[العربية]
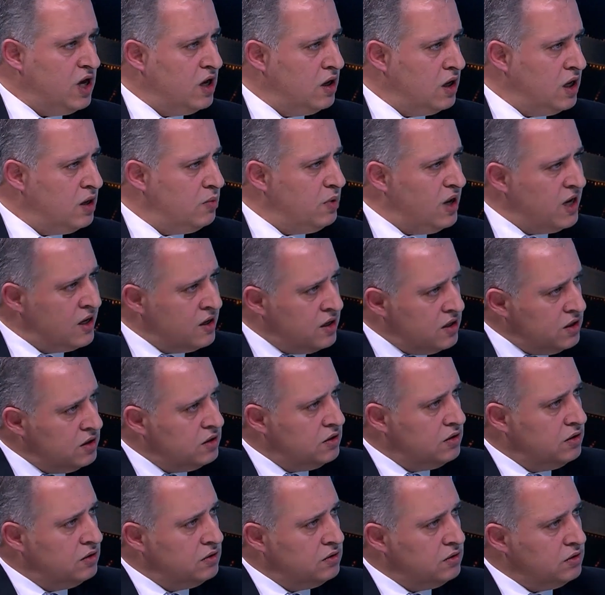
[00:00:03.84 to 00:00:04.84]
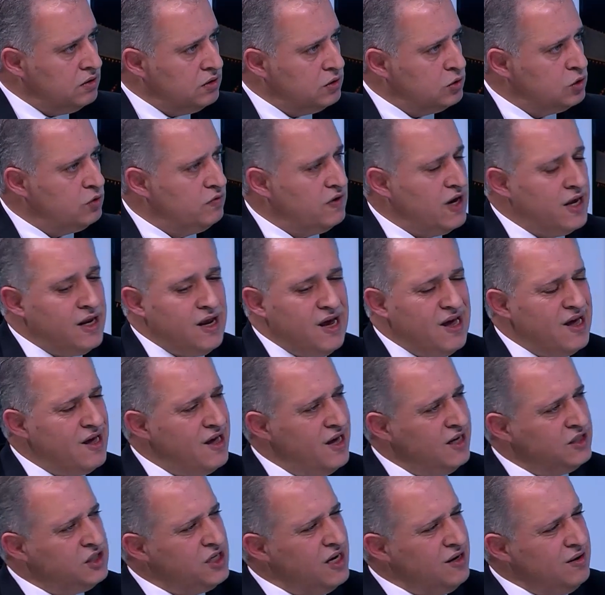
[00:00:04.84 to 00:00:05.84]
انا باكد شوف انا
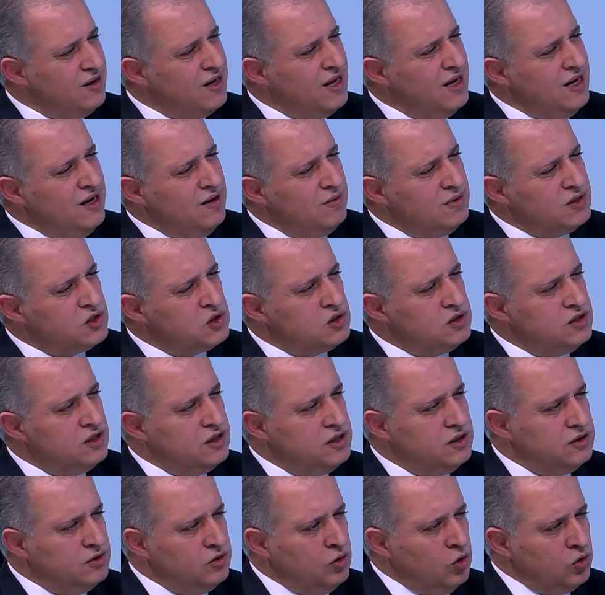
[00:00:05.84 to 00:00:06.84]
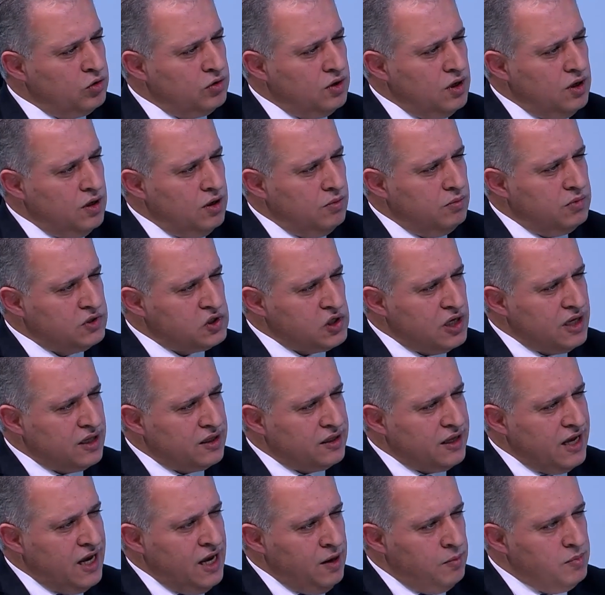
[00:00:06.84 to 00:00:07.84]
عشان خلينا بس نحط
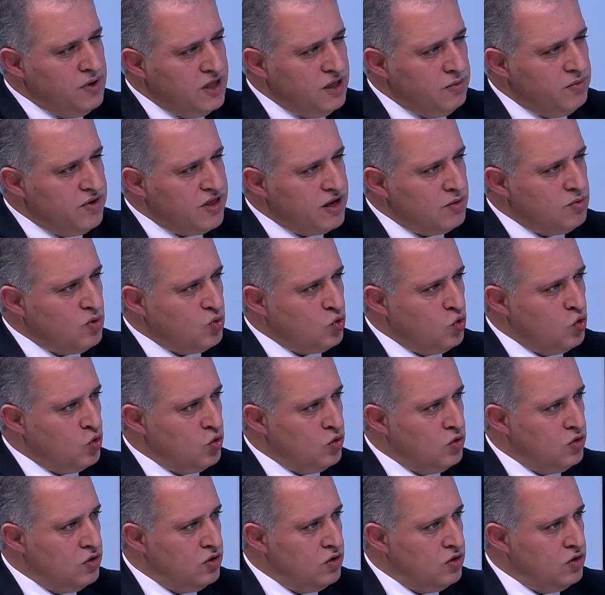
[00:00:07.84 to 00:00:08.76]
البساط احمدي مثل ما بقولوا